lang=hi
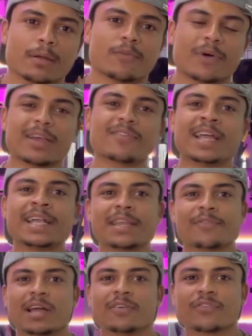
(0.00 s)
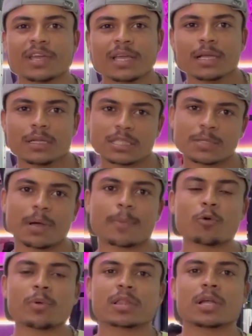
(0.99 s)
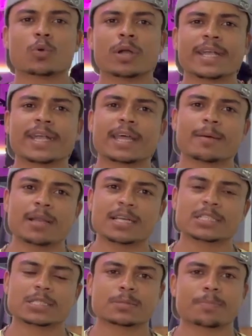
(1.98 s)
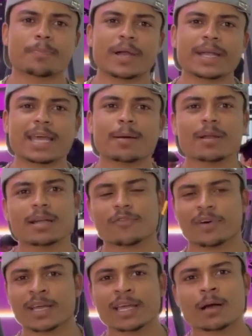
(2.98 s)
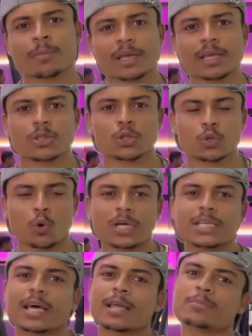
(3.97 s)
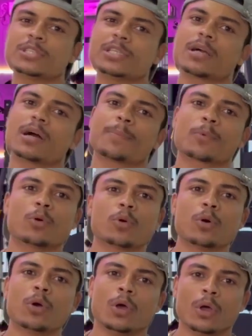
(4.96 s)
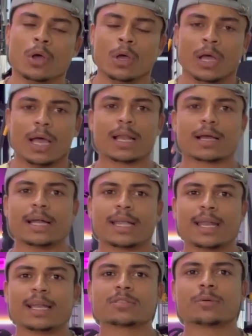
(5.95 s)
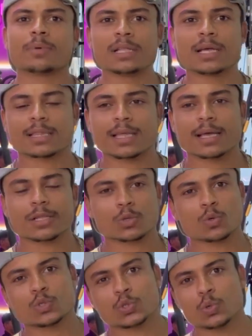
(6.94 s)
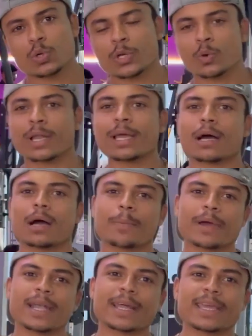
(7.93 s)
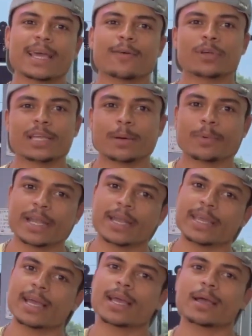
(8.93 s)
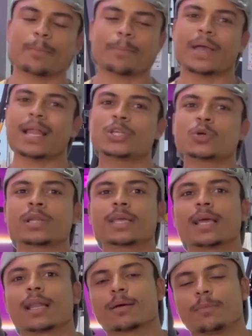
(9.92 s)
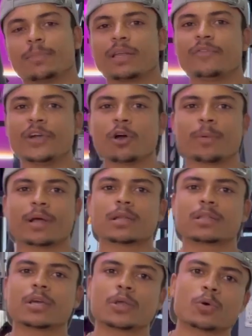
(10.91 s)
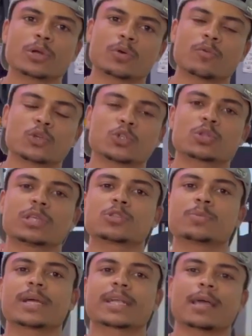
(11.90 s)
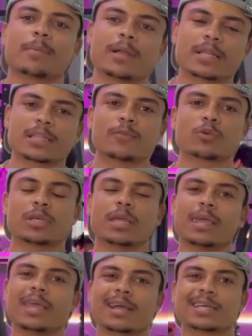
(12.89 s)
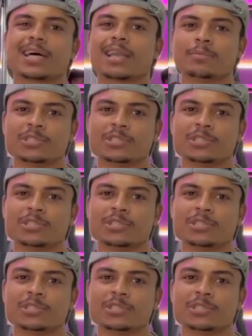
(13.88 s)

फाइव की जिसमें आपको मिलते हैं ट्वेंटी टैबलेट्स पर टैबलेट वन ग्राम की है दो हज़ार का आपको एल नाइन इसमें मिल जाता है तो जो इन्होंने अपग्रेड किया है वो यही अपग्रेड किया है पहले जो इनकी एल मेरी वीडियो आपने अगर देखी होगी तो वो जो थी इसमें एक टैबलेट थी वो थी एक हज़ार एम